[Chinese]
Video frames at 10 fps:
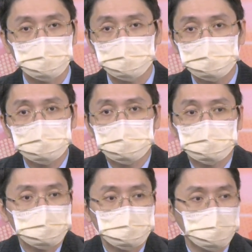啊，明
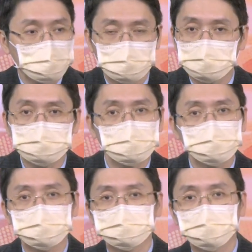年的规格跟现在
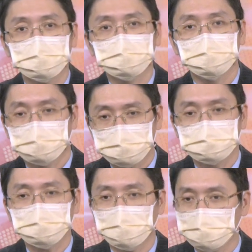都不一样了，我跟
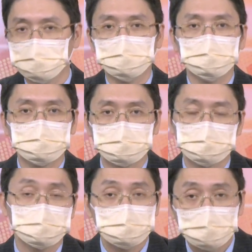你下明年的
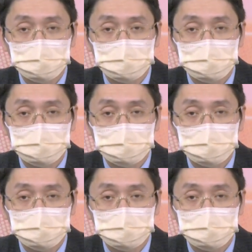十